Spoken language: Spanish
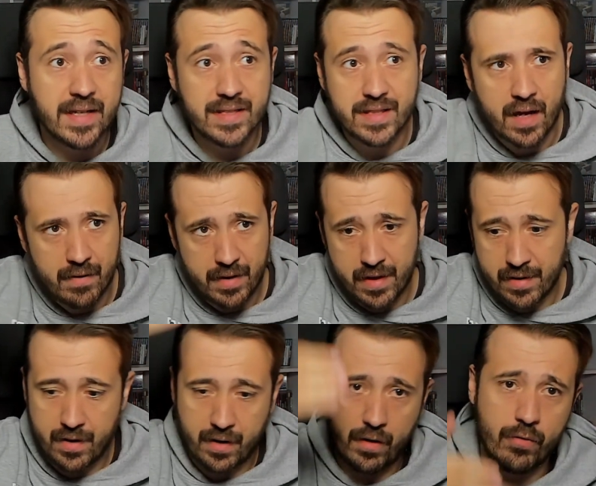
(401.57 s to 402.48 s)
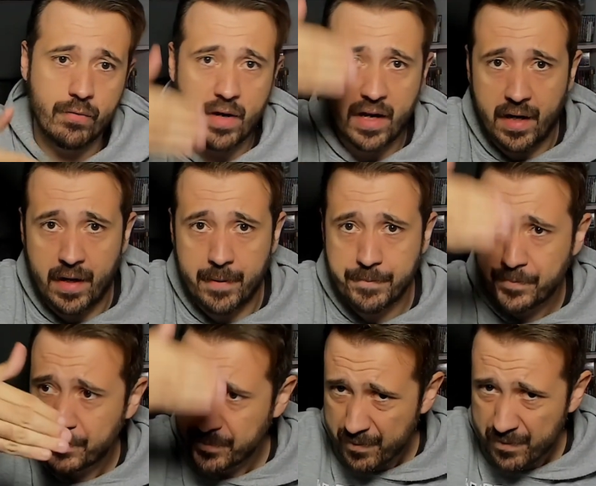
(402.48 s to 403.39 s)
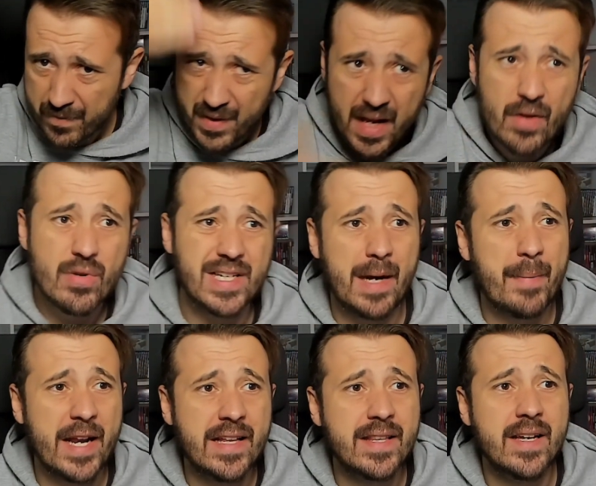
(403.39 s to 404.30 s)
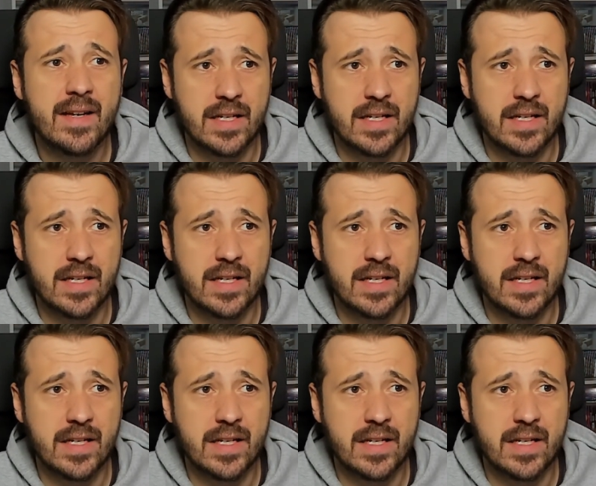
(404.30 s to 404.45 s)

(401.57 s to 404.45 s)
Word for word: Que está encerrado en una en un escaparate